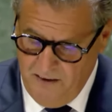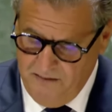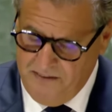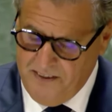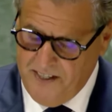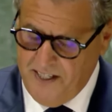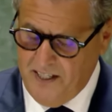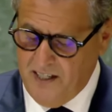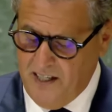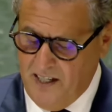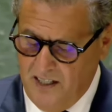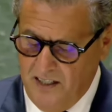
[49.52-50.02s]

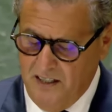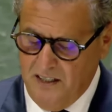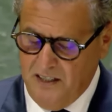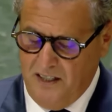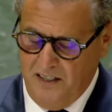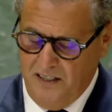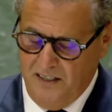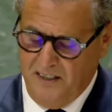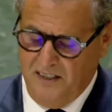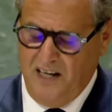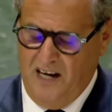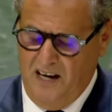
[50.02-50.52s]
في
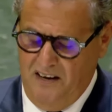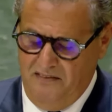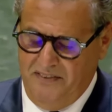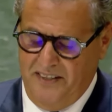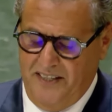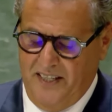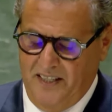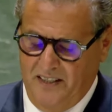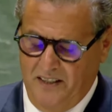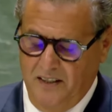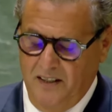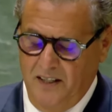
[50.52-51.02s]
خرق
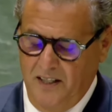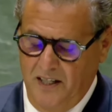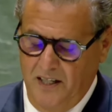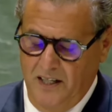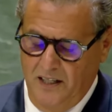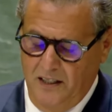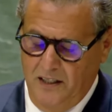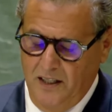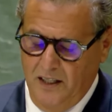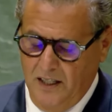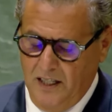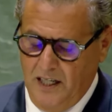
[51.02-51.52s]
سافر
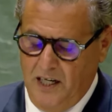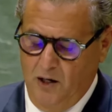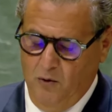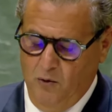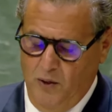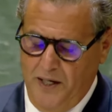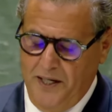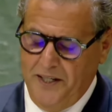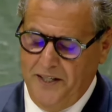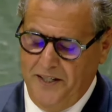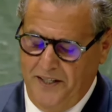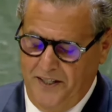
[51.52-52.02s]

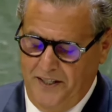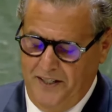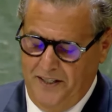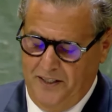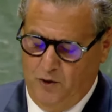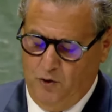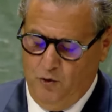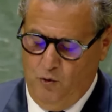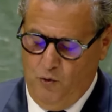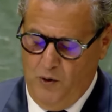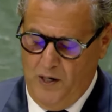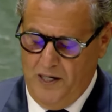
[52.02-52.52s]
للقوانين
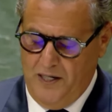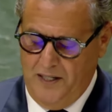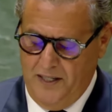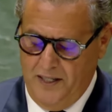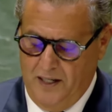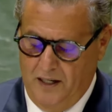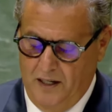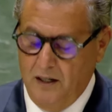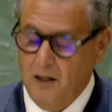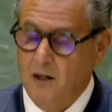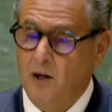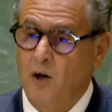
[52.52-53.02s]

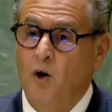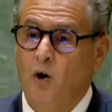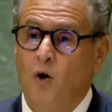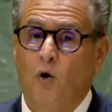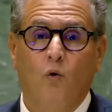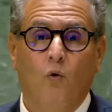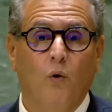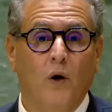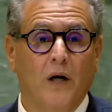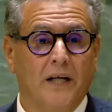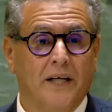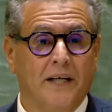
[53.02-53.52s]
الدولية
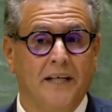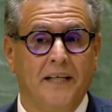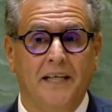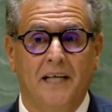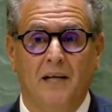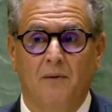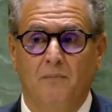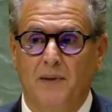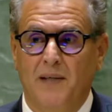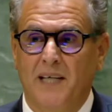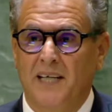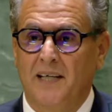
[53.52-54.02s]

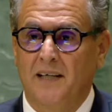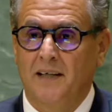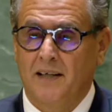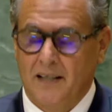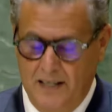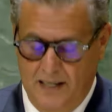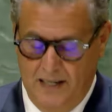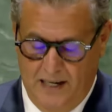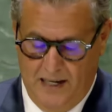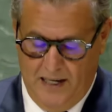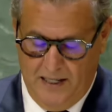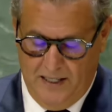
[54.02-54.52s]
والقيم
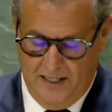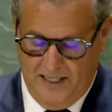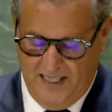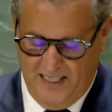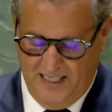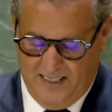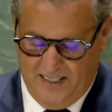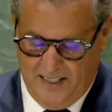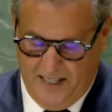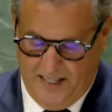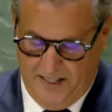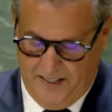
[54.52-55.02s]

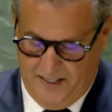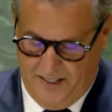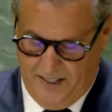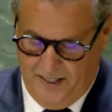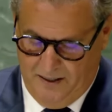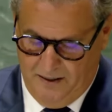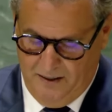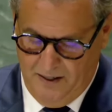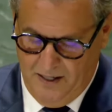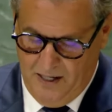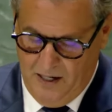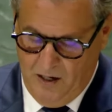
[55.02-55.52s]

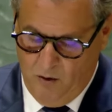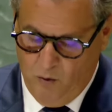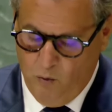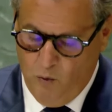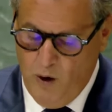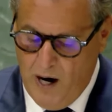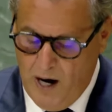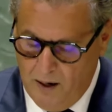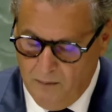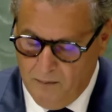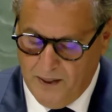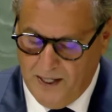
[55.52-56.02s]
الإنسانية
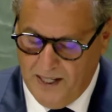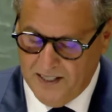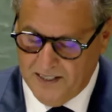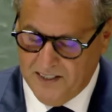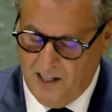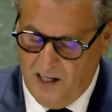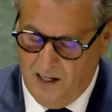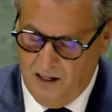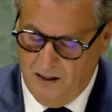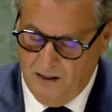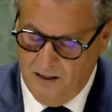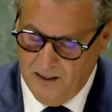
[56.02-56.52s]

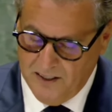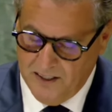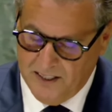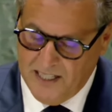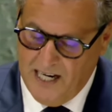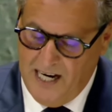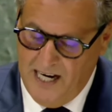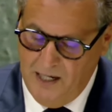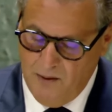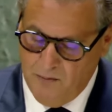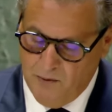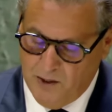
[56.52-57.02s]
وأبرز
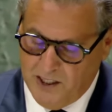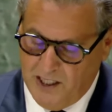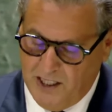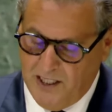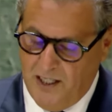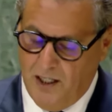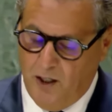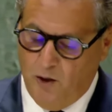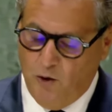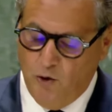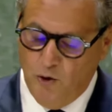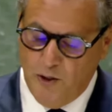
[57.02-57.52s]
صاحب
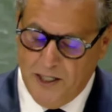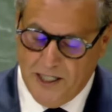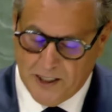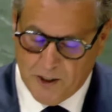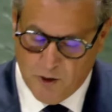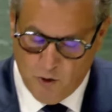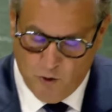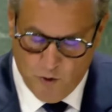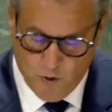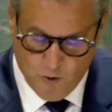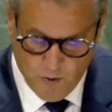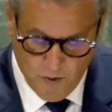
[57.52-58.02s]
جلالة
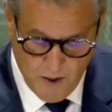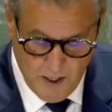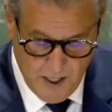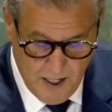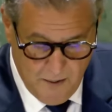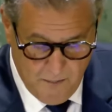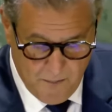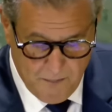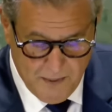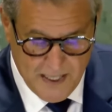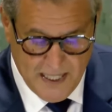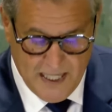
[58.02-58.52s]
رؤيته
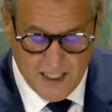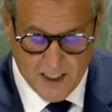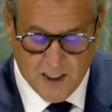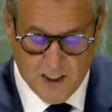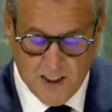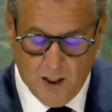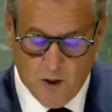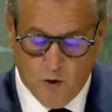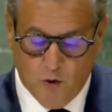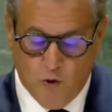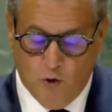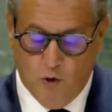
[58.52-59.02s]
من
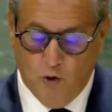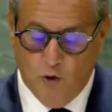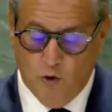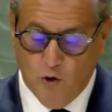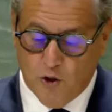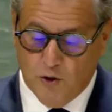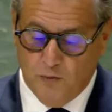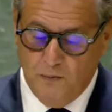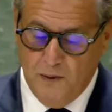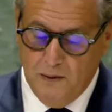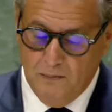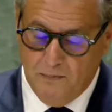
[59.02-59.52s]
أجل
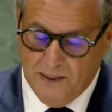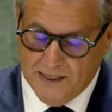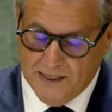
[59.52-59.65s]
الخروج من